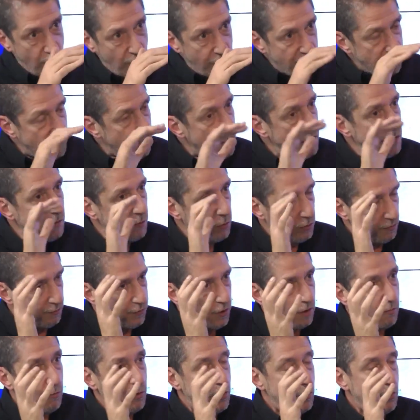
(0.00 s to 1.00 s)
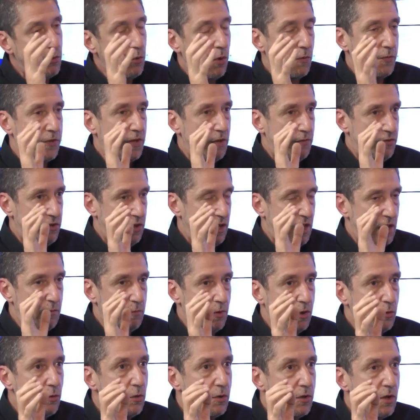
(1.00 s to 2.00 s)
Ну вот такие вот формулировки все
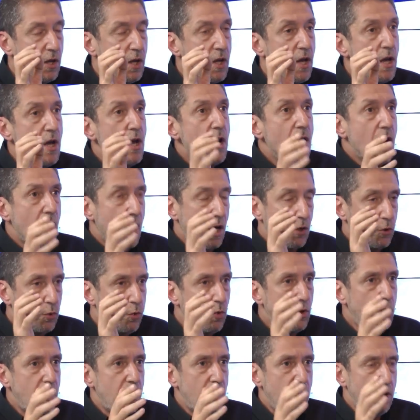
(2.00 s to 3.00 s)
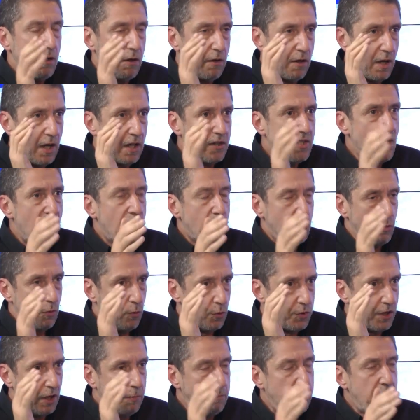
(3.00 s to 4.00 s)
время идут, которые хотят
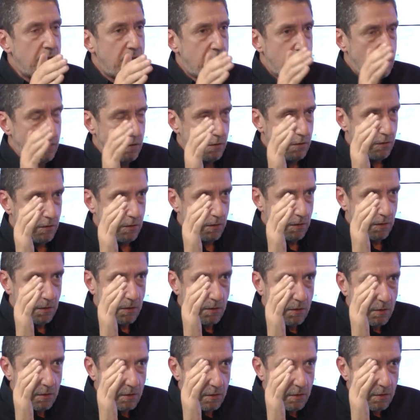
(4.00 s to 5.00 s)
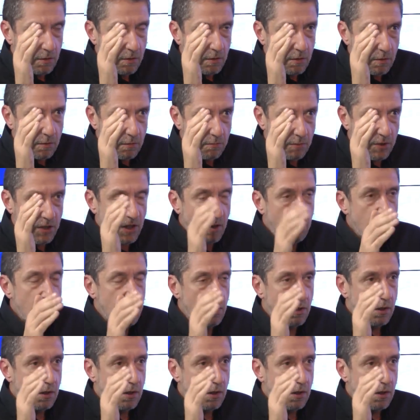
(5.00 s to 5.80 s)
утопить Бенемина